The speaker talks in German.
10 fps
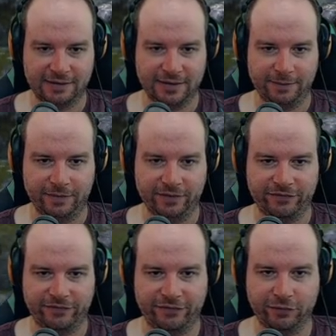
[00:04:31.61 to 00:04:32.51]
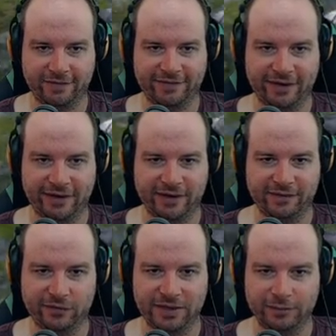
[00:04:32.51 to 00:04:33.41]
dem Fuchs, der hier
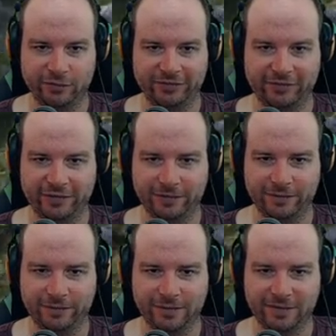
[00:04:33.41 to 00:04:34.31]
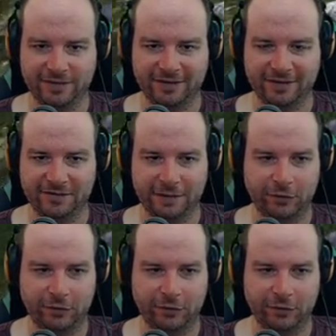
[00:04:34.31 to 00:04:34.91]
irgendwo liegen müsste. Lass einfach meinen